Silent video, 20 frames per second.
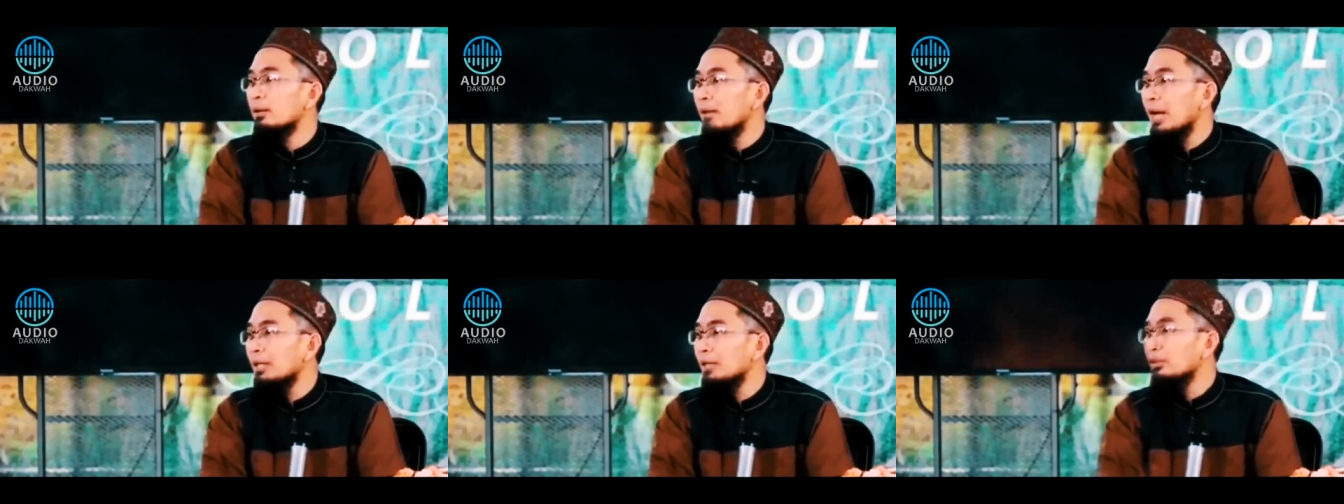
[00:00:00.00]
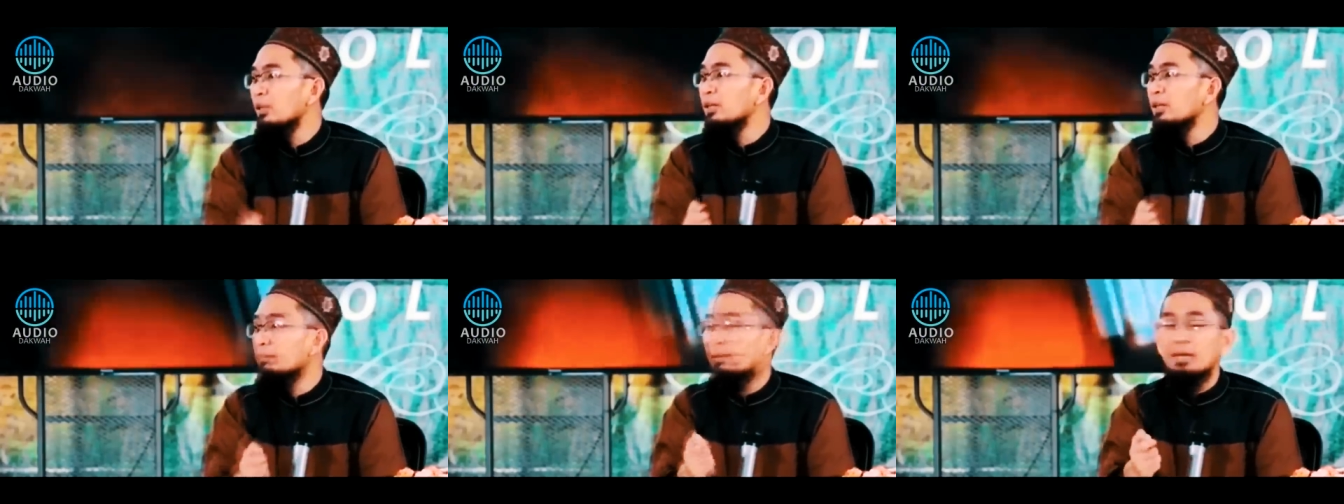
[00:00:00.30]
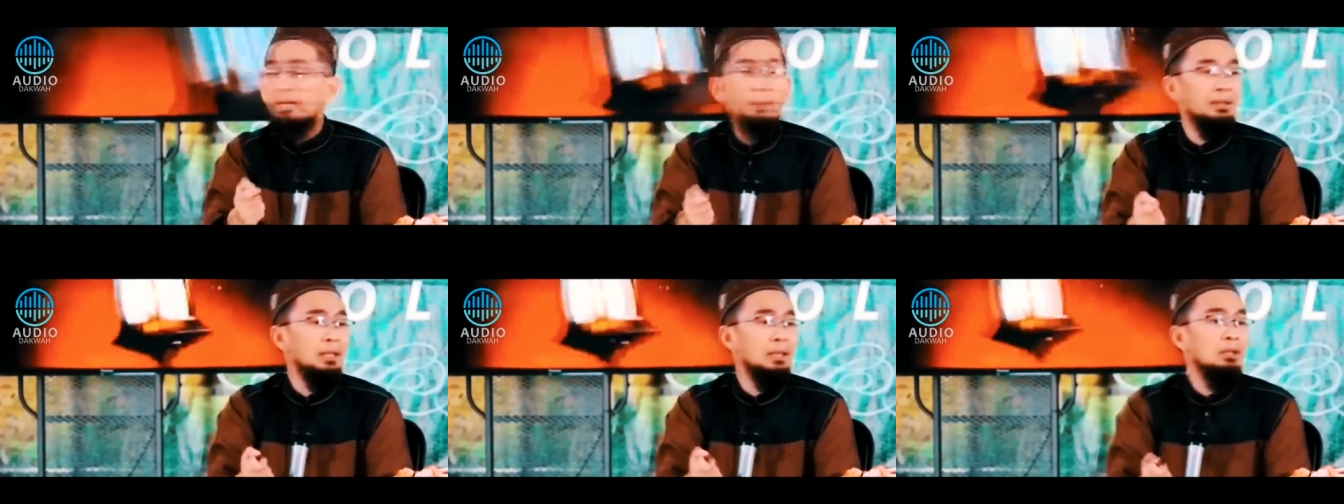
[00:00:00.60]
Atau ingin
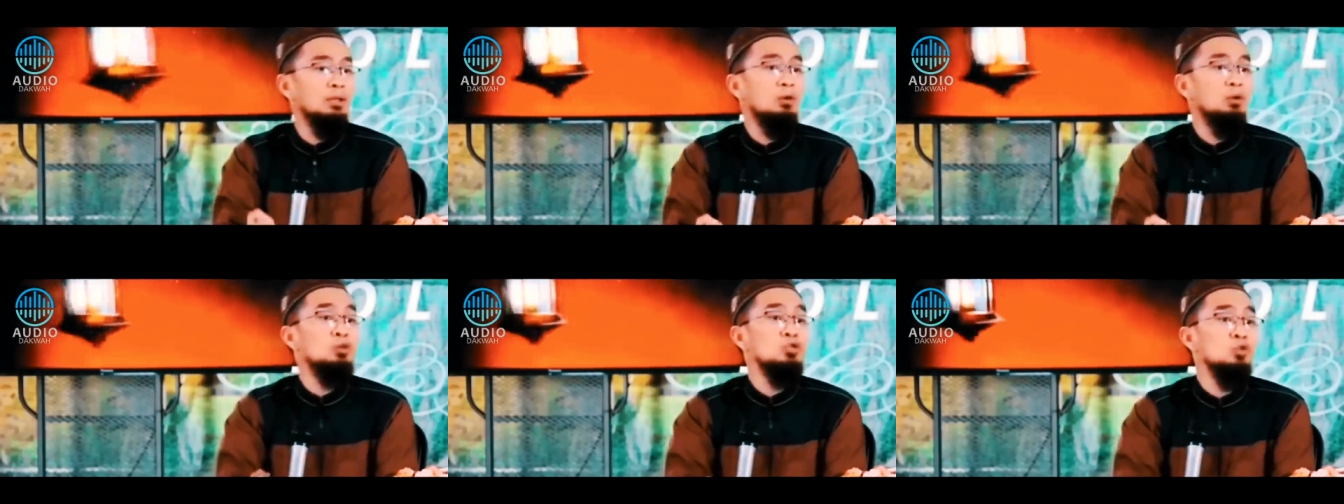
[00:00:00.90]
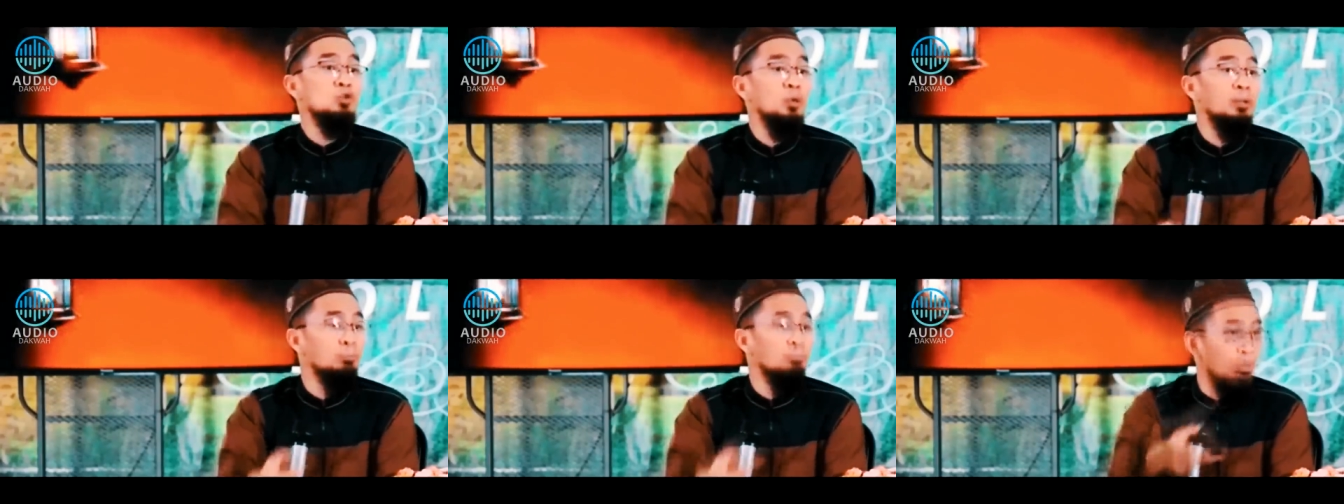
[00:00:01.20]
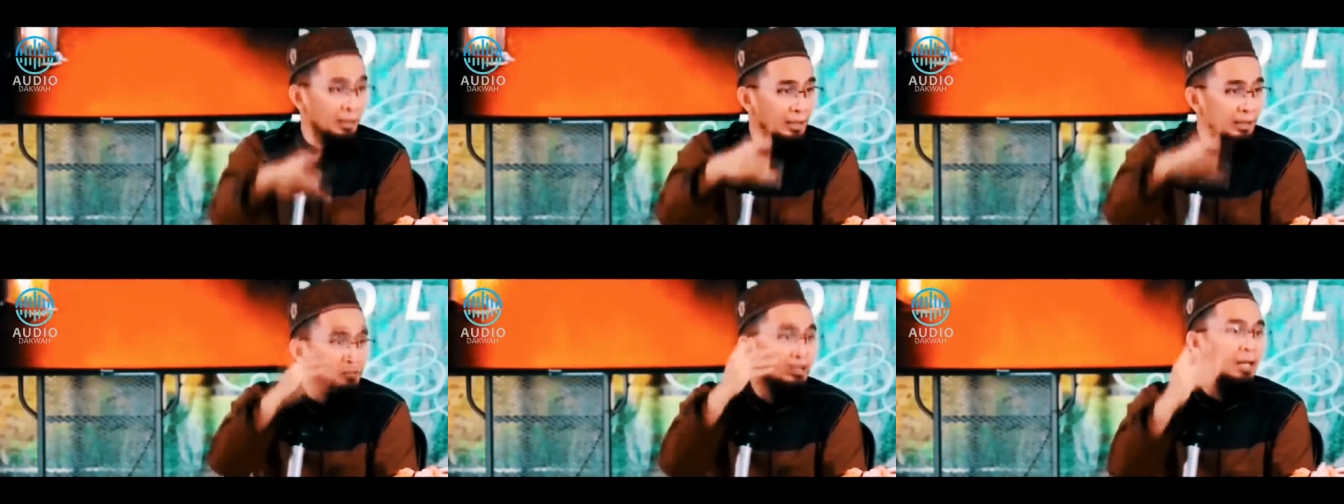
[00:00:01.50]
mendapatkan kekhusyuan,
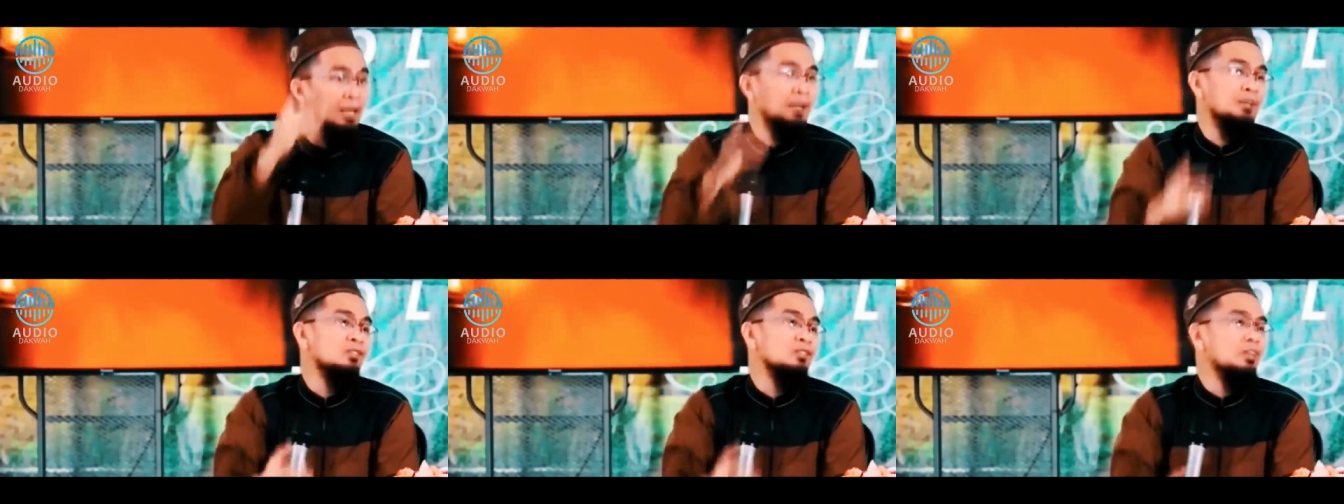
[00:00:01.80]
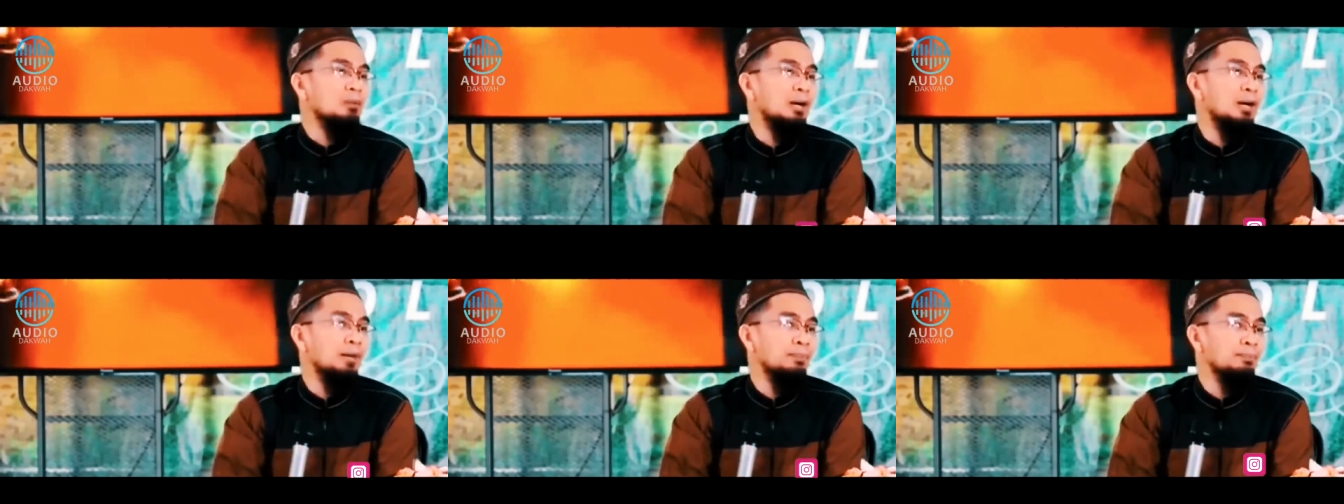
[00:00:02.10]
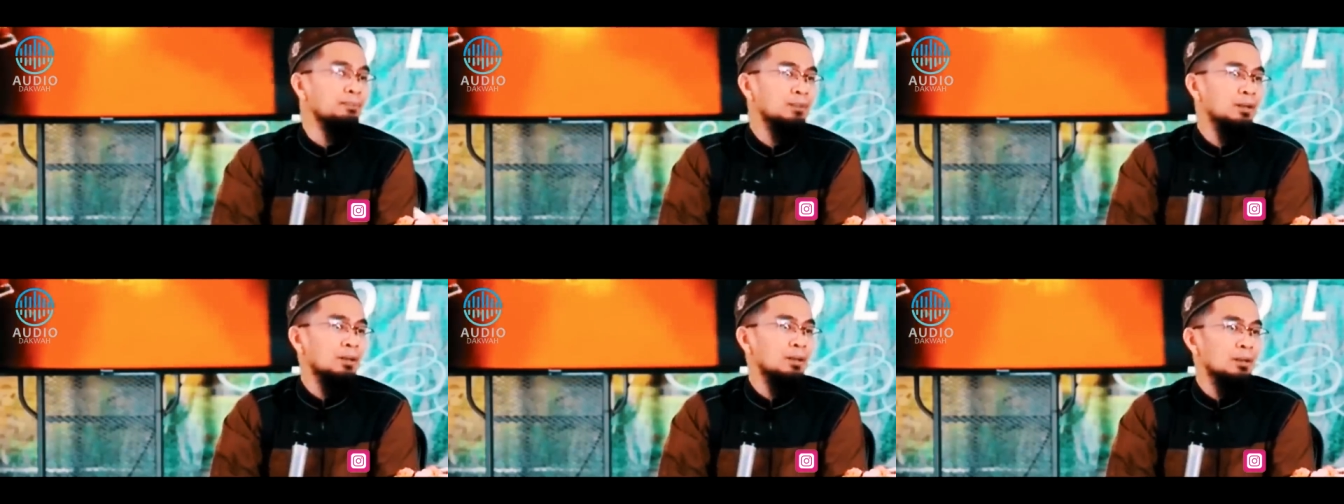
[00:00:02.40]
boleh silahkan jamaah.
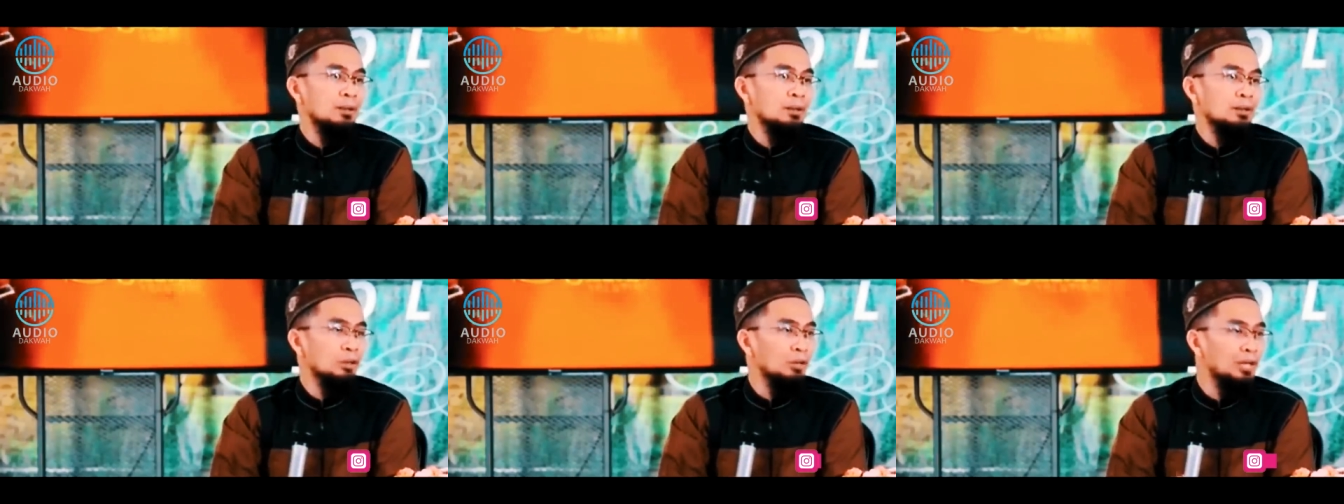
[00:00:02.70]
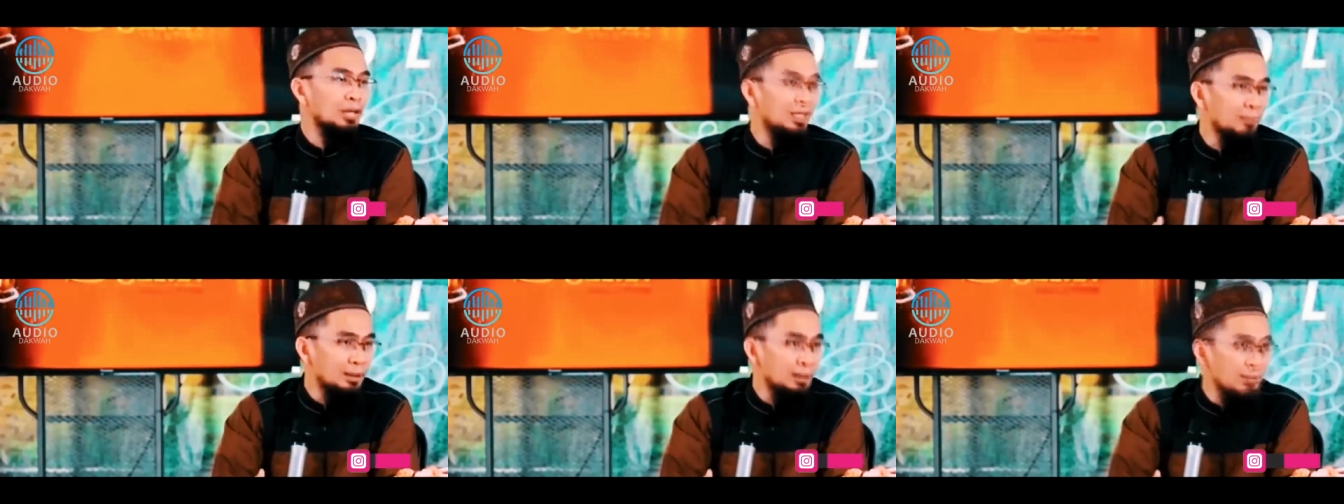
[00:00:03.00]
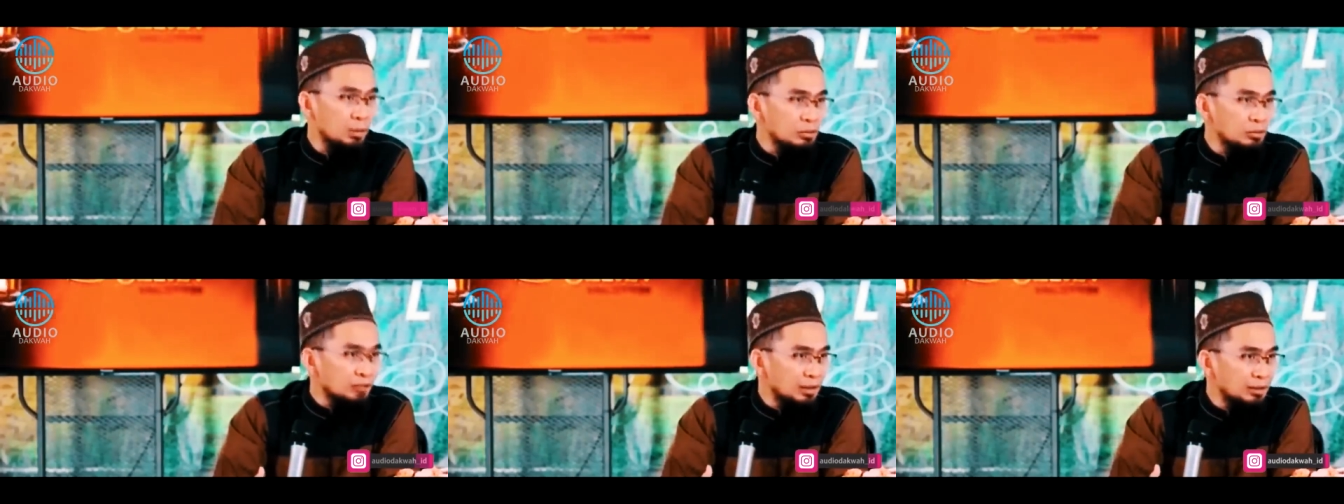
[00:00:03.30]
Tahu dari
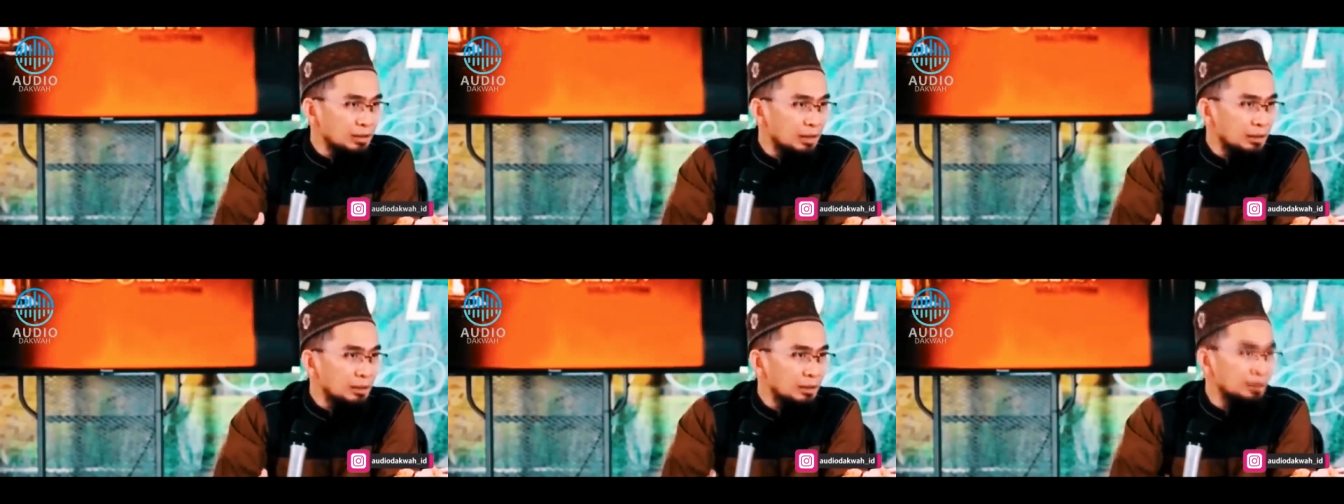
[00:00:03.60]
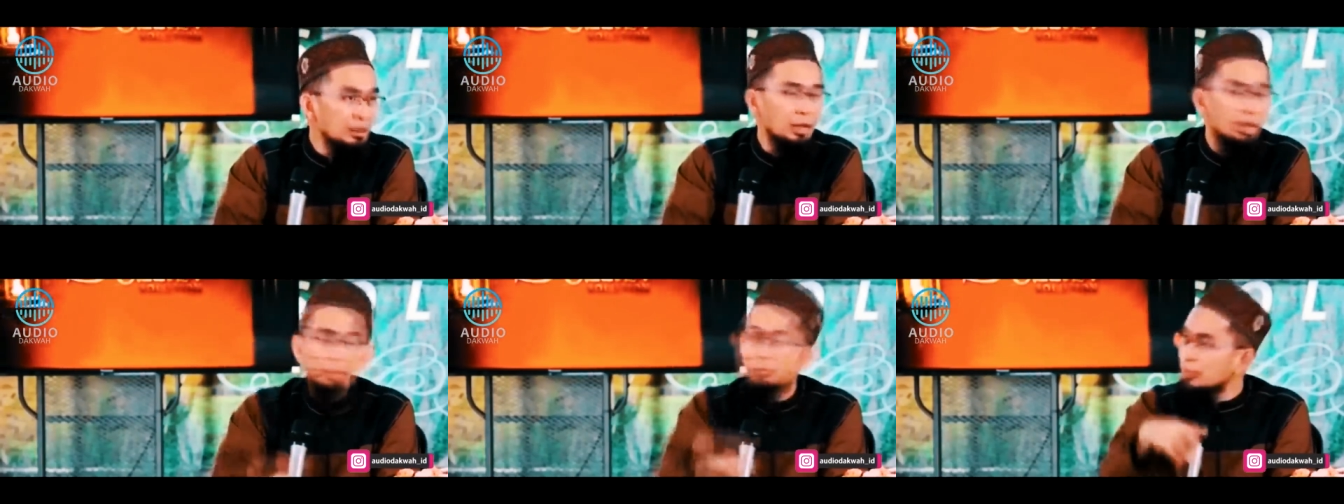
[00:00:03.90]
mana Ustaz dalilnya?